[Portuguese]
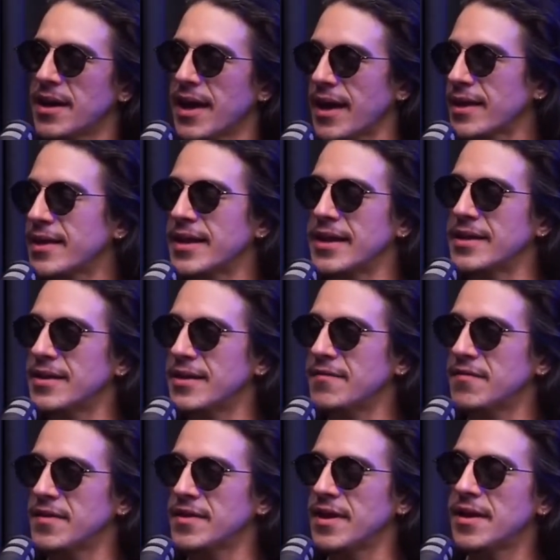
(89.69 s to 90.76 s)
entre ida e
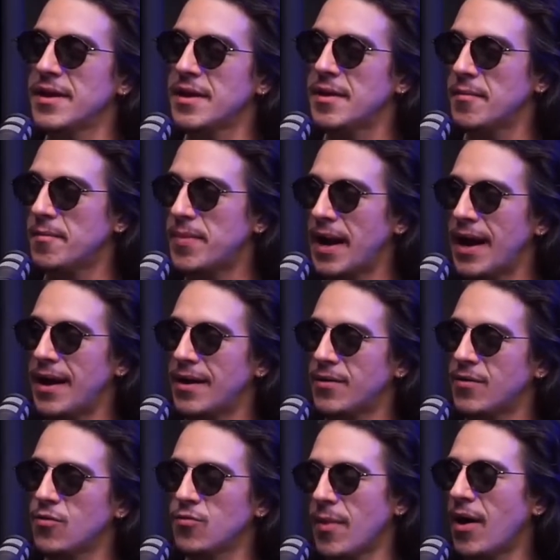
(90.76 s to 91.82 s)
vinda pra
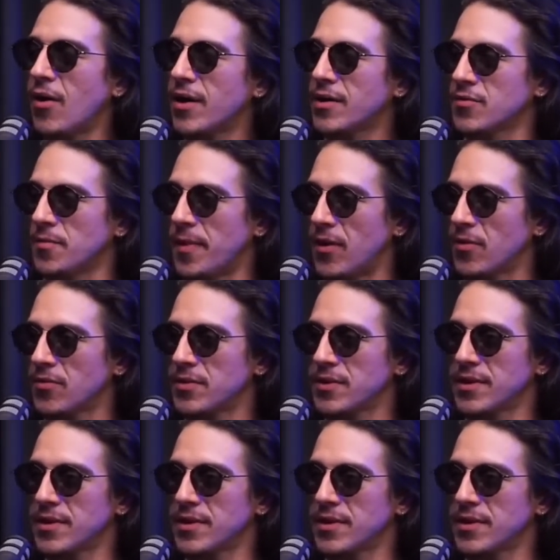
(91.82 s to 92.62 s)
uma hora no palco.